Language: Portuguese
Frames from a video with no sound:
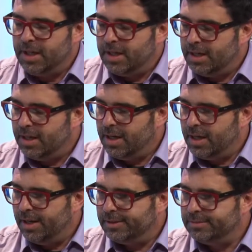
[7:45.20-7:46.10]

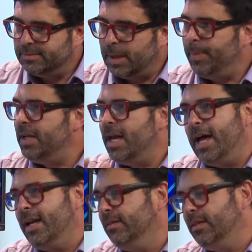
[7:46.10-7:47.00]
Uh, na
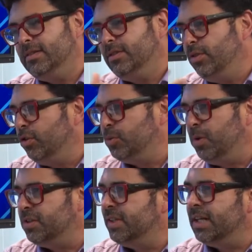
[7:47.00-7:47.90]
PNL existem outros
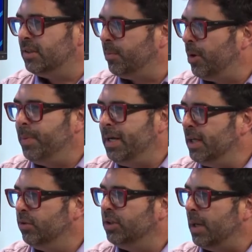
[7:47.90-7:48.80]
processos, a própria
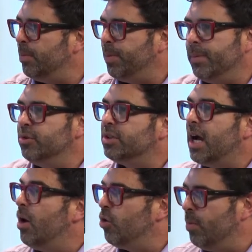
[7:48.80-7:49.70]
linha do tempo para
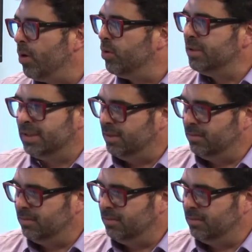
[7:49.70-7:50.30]
buscar alguma coisa que não